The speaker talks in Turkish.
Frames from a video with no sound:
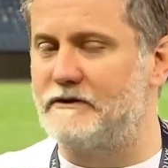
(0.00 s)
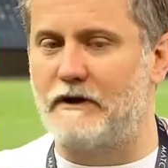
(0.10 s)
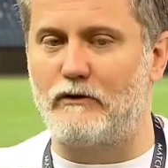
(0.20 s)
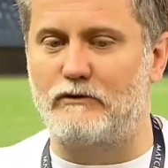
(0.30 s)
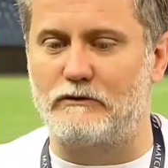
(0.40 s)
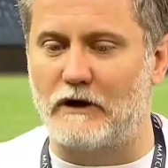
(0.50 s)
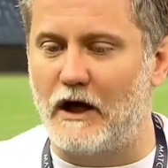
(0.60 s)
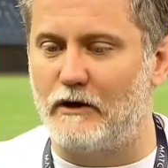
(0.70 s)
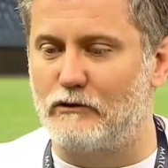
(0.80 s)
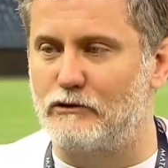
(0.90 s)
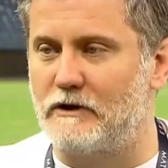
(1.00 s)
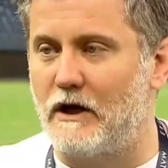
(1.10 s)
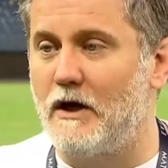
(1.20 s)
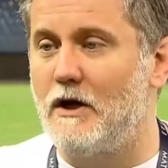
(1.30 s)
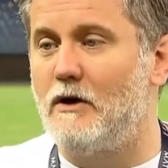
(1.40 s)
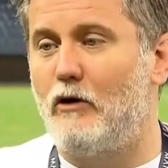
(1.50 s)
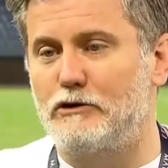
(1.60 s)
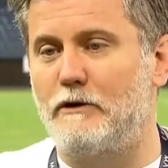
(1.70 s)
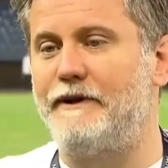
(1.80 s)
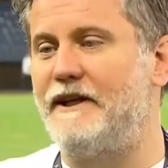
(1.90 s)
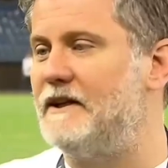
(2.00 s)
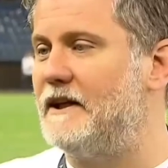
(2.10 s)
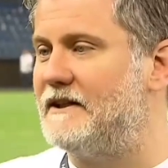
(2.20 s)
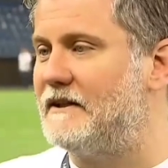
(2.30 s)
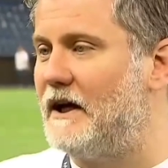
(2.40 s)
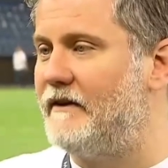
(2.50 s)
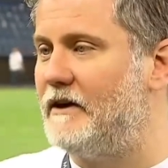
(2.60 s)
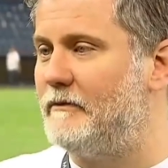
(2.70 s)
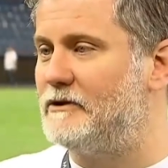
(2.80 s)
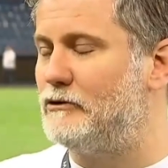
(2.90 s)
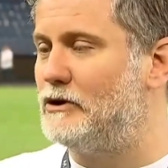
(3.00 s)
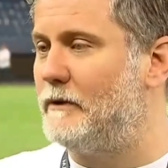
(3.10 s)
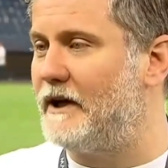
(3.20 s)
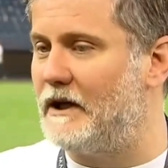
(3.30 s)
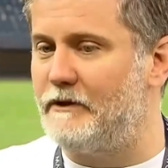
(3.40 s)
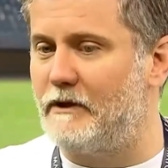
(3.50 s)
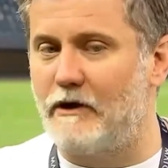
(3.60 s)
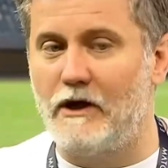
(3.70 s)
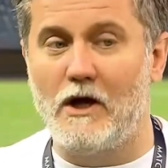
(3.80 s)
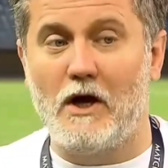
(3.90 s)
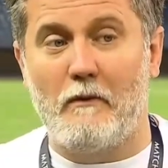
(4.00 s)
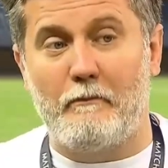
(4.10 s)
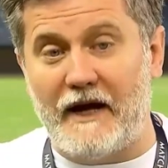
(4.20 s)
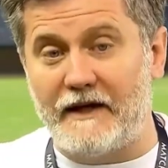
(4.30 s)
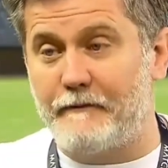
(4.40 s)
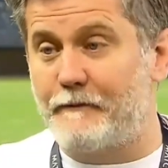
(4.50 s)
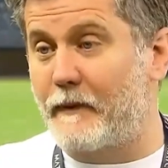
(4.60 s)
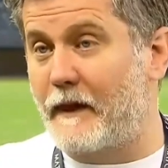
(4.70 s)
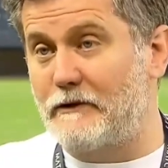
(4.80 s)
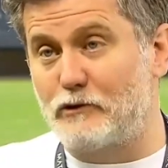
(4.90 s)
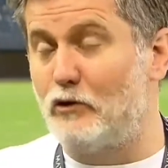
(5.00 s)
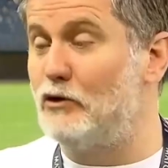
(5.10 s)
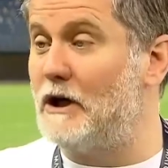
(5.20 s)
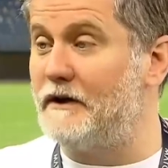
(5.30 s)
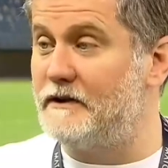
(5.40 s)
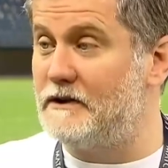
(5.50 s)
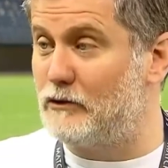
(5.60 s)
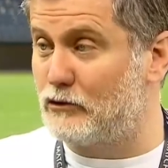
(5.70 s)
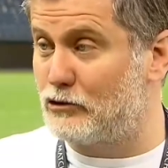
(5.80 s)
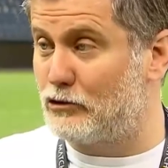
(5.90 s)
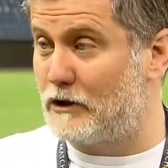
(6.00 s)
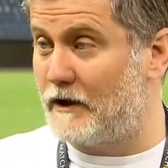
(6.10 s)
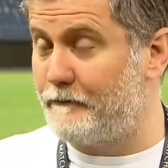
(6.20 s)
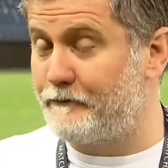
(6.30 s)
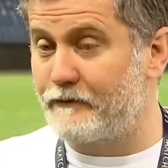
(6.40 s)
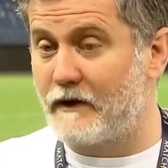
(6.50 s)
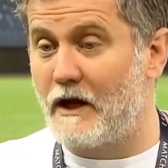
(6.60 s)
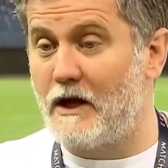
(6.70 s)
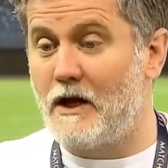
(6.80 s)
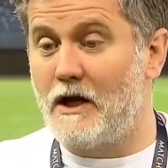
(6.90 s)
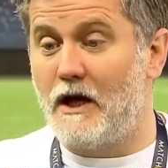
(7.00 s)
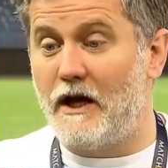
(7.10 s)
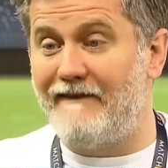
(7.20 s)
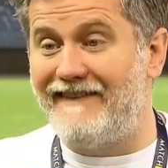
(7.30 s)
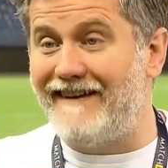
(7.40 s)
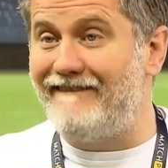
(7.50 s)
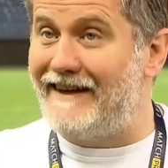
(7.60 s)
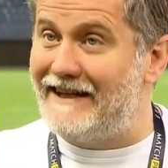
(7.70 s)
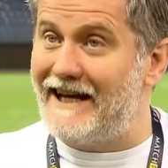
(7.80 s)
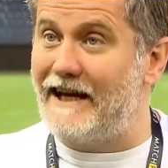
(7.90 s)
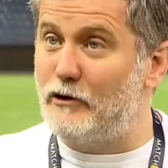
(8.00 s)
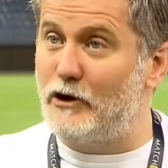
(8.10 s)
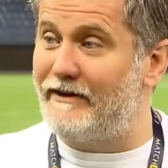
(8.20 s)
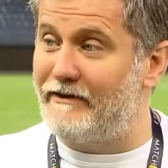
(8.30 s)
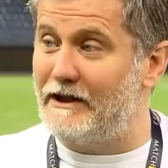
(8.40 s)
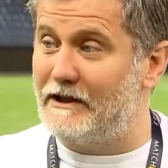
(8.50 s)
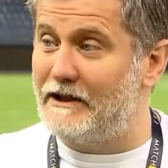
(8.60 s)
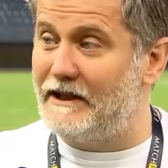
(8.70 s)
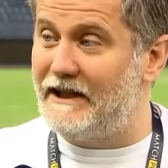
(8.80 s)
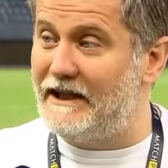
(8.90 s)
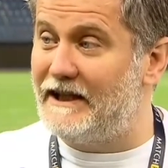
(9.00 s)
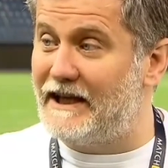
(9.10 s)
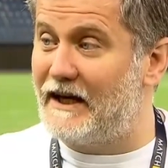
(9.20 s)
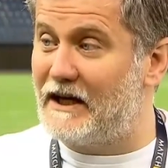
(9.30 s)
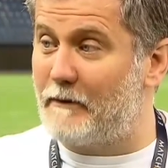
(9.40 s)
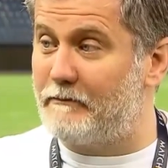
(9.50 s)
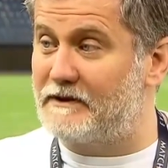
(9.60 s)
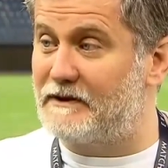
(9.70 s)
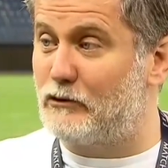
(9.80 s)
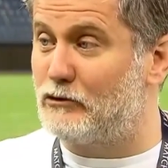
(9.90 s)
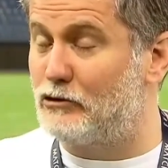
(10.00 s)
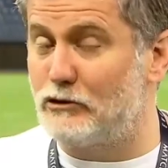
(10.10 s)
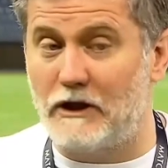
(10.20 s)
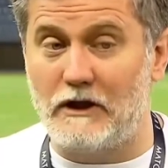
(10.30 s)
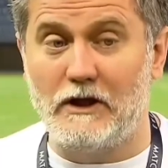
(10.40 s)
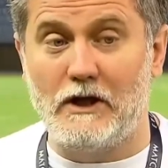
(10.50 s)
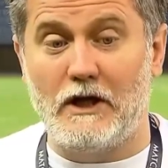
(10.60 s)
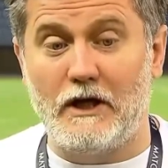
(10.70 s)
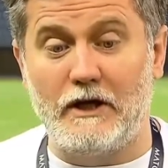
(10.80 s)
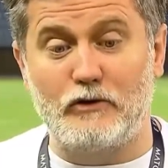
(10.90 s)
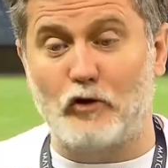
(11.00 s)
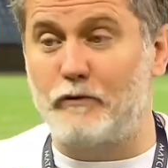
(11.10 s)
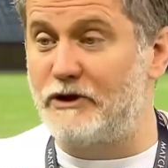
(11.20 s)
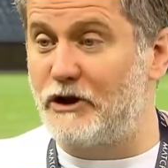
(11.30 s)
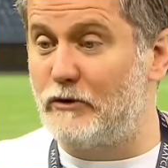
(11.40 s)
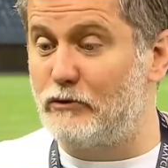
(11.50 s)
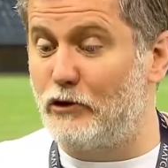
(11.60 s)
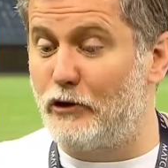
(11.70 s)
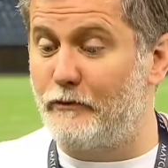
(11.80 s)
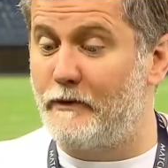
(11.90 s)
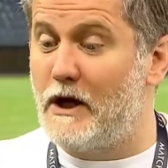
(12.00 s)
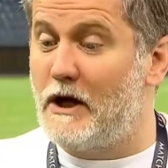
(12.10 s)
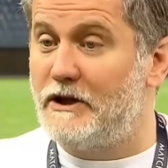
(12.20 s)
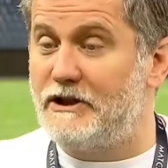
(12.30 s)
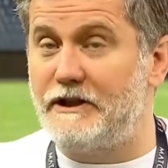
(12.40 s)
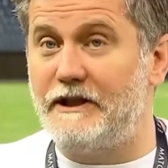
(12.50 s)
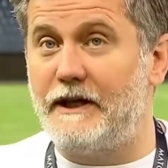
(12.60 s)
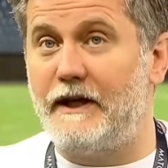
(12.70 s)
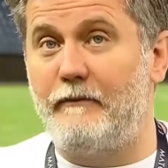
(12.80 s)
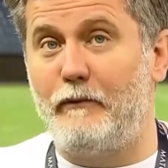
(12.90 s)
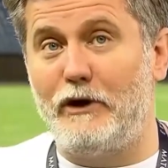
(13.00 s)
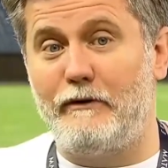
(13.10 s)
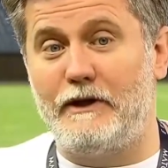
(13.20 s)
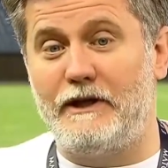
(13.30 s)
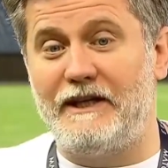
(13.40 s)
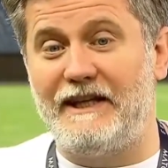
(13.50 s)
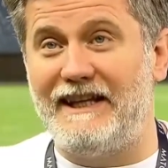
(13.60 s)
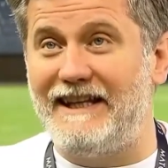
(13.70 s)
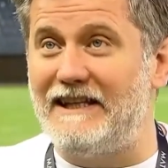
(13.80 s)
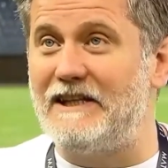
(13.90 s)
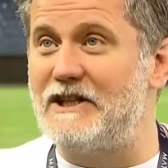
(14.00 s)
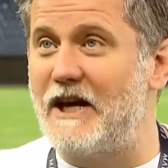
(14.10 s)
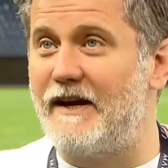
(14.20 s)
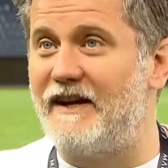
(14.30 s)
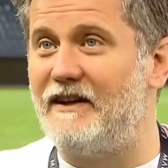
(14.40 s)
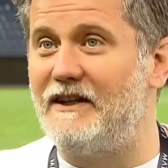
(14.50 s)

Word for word: saha oyuncusu dahil olursa o zaman yeniden kiraya verilmesi gündeme gelebilir ama ben soğukkanlılığı konusunda ve verilen görevi iyi yapması konusunda e, çok başarılı buluyorum. Şimdi böyle e, ince